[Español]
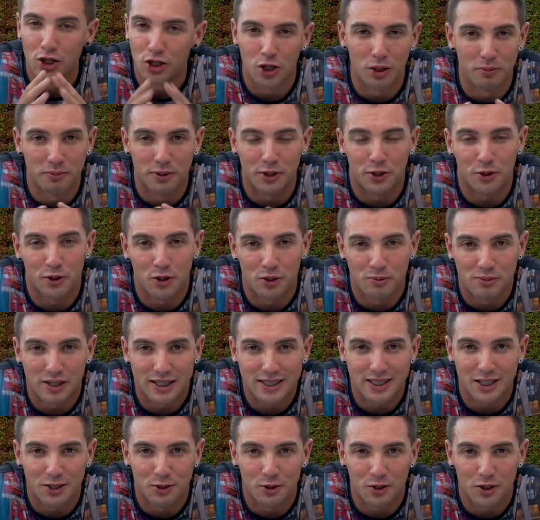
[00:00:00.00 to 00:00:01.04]
No me enrollo
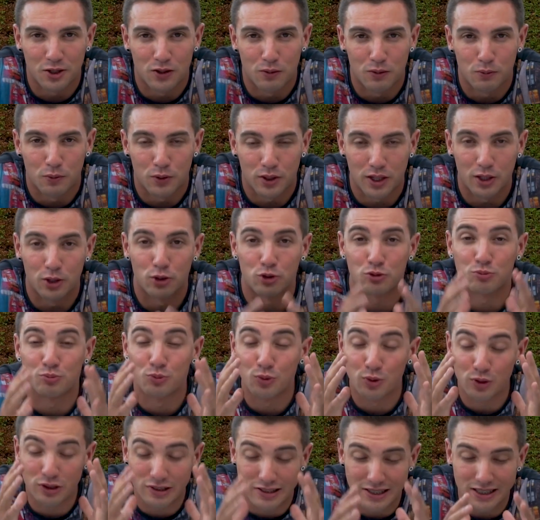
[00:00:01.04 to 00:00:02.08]
más que no quiero aburriros.
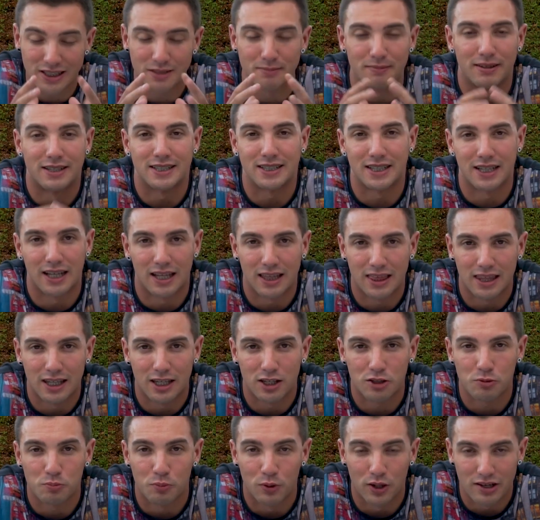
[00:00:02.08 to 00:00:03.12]
Muchísimas
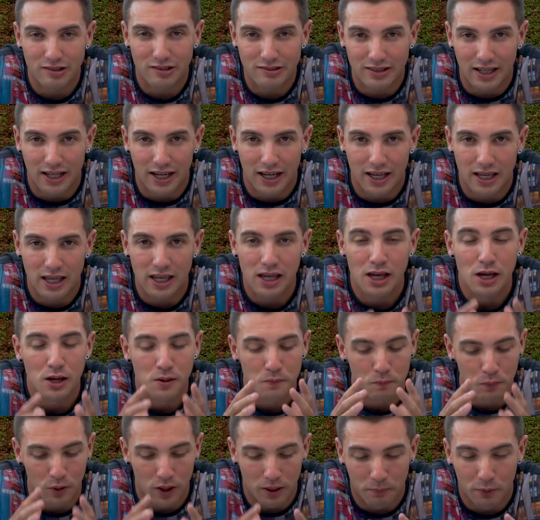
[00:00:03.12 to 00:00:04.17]
gracias por estar ahí,
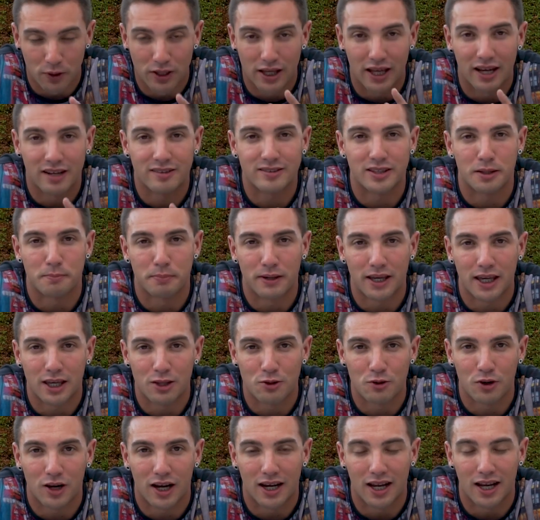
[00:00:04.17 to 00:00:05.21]
por apoyar este
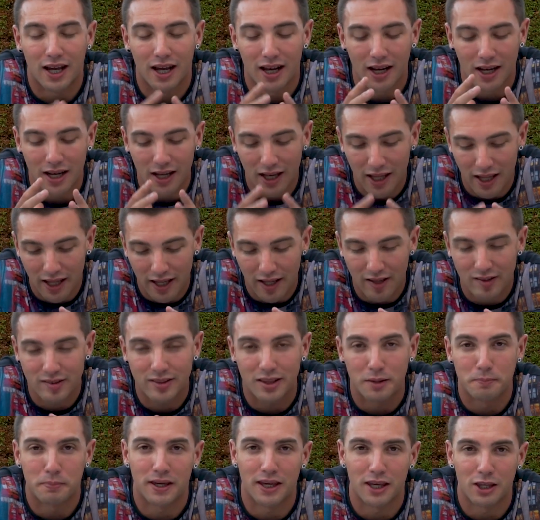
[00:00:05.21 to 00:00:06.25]
pequeño canal,
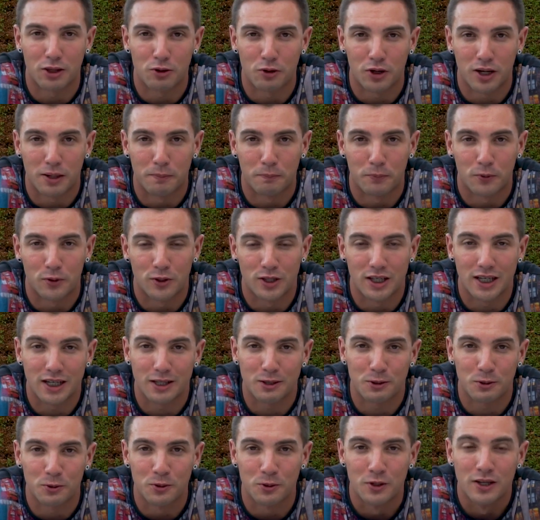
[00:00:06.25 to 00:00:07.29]
este pequeño gran
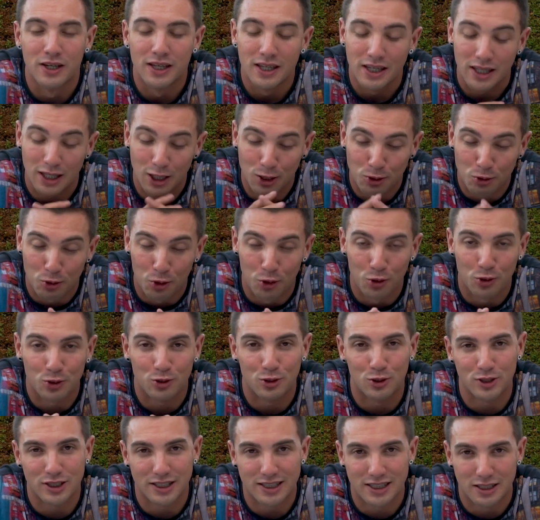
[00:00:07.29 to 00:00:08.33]
proyecto y todos
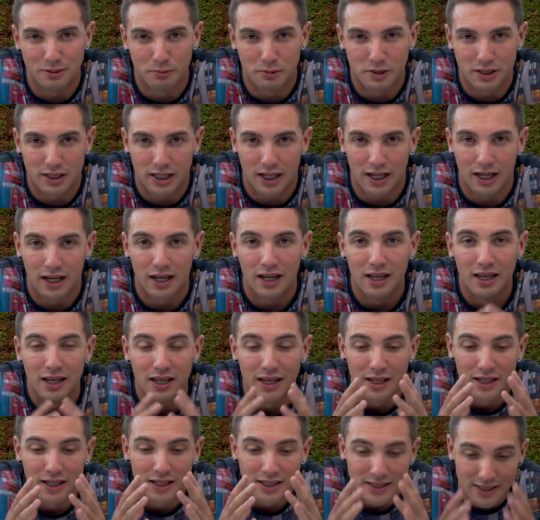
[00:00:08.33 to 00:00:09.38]
los que se vendrán.
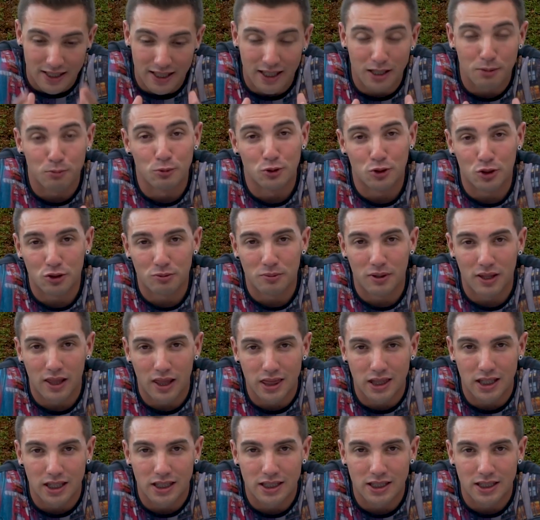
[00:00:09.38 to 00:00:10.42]
Sé que muchos me
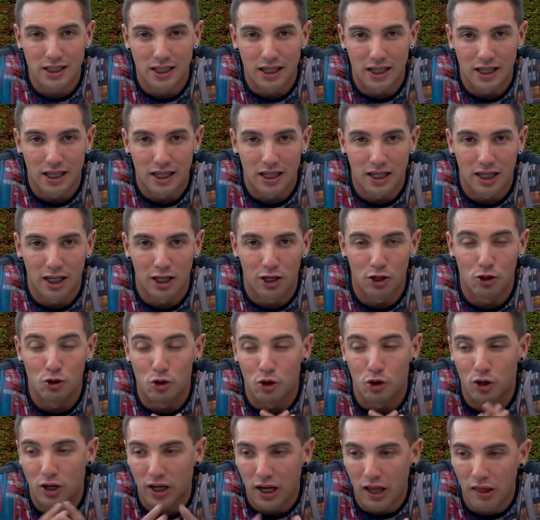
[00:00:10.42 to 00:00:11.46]
decís que
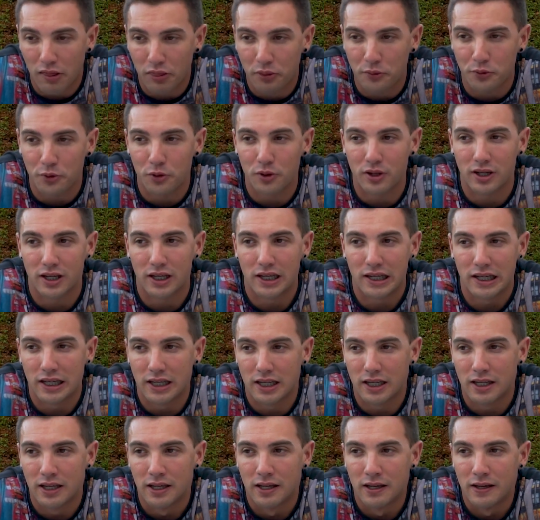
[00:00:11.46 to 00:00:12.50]
no crezco,
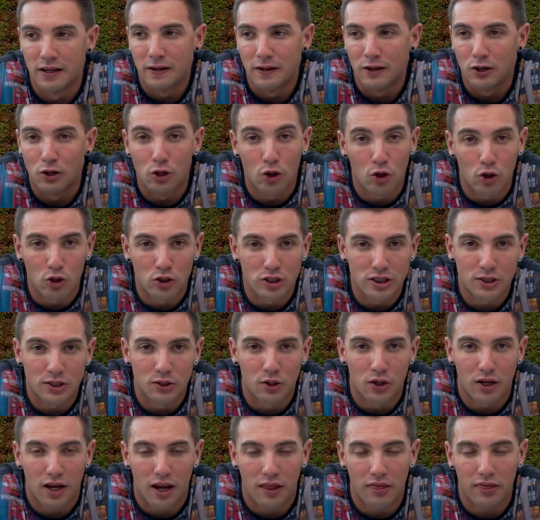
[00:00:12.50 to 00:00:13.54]
que no
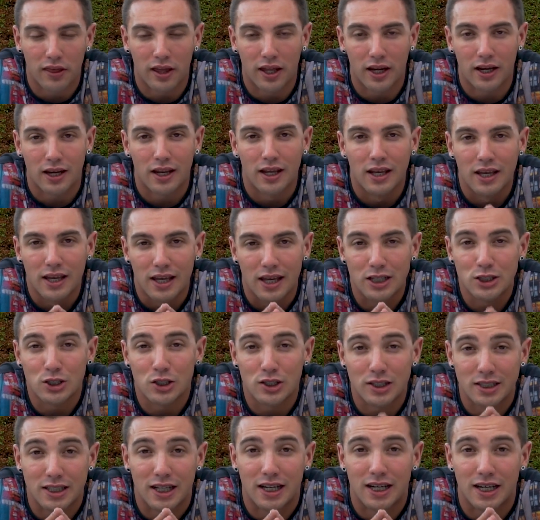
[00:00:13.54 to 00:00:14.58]
consigo crecer, eso
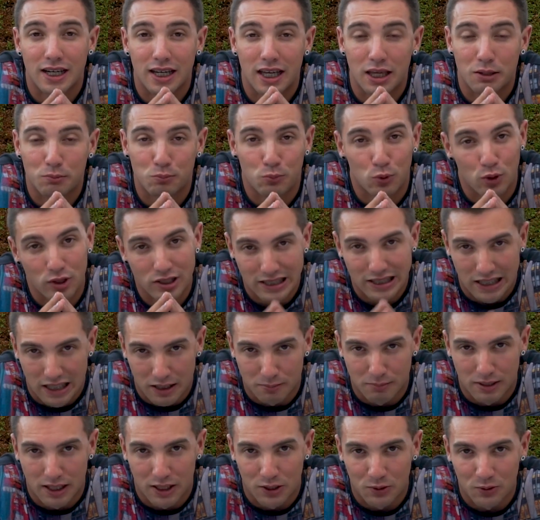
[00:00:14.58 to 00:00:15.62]
está en vuestra
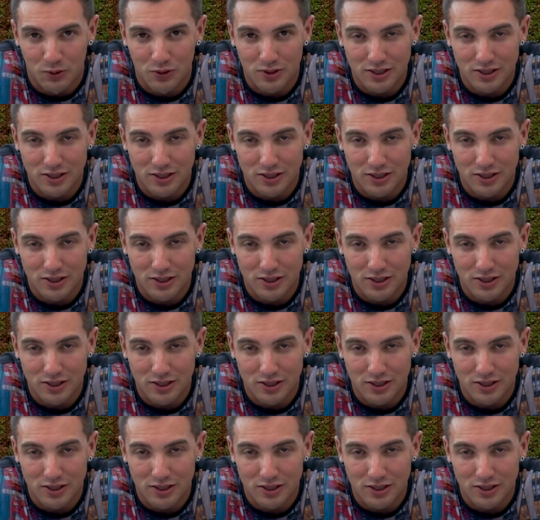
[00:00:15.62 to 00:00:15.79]
mano.